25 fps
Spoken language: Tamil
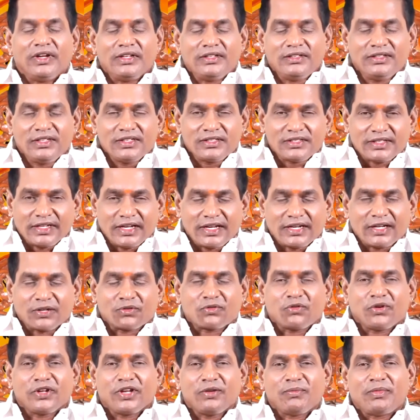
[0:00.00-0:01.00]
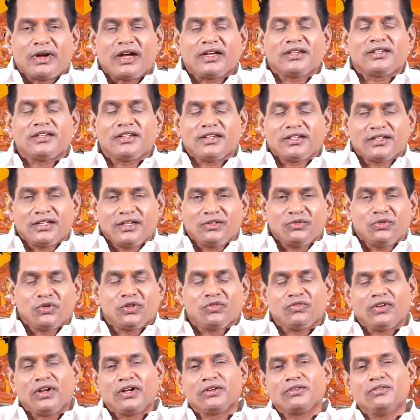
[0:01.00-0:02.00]
வந்து சேரக்கூடிய பாக்கியங்கள்
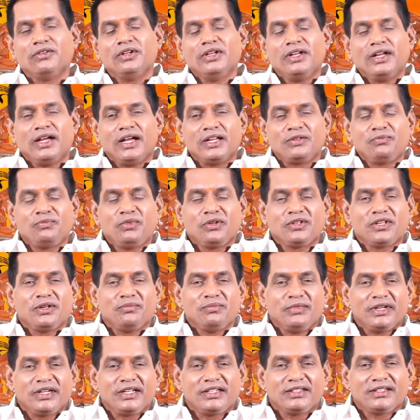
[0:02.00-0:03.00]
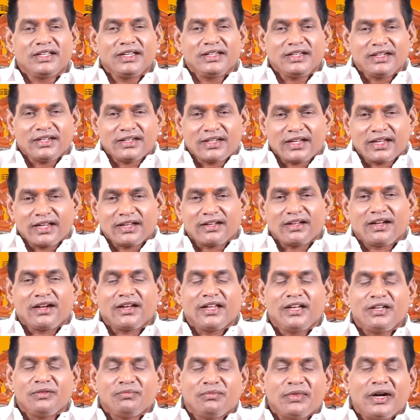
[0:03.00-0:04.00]
உருவாகும் அற்புதம் மிகுந்த இன்றைய
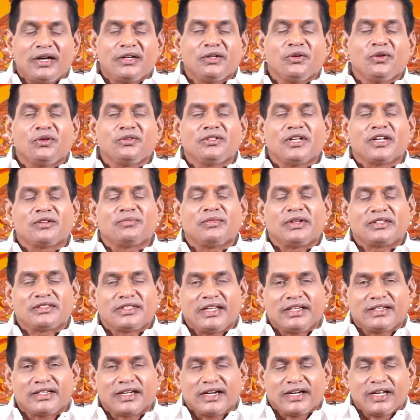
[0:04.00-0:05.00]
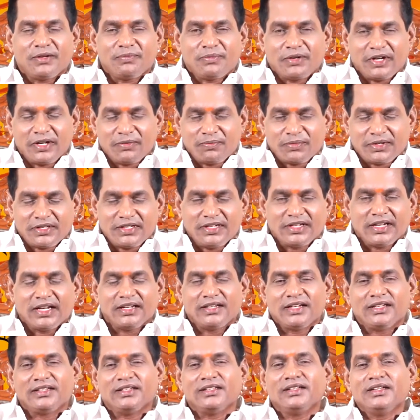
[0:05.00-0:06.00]
நாளில் மனோ தர்மத்தை கடைபிடிப்பது
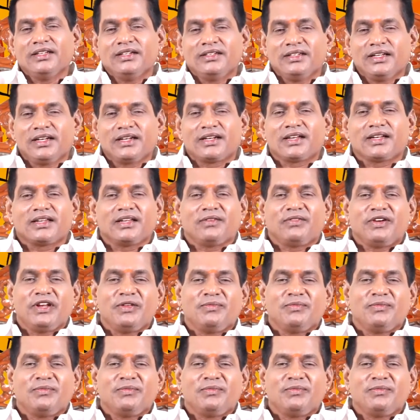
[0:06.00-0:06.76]
நல்லது இன்றைய